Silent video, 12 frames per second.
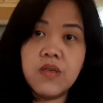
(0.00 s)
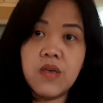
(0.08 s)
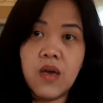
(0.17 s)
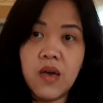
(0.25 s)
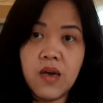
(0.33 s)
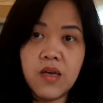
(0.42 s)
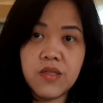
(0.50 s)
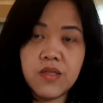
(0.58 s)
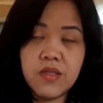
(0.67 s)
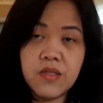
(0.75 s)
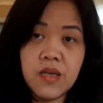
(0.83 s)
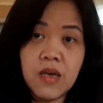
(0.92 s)
At
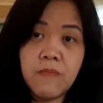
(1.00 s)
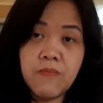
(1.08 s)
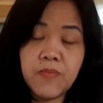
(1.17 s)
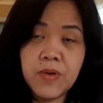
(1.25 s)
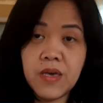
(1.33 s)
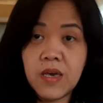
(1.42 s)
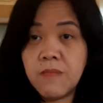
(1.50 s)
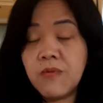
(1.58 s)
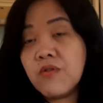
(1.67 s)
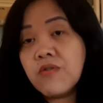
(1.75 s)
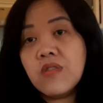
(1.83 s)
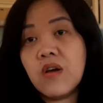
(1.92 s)
9pm
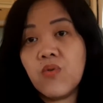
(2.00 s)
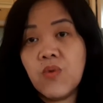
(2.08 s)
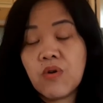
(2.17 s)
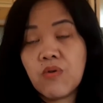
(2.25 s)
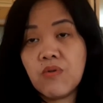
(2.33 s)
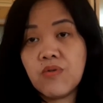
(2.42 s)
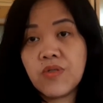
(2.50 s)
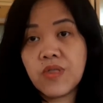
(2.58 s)
ang nakawakon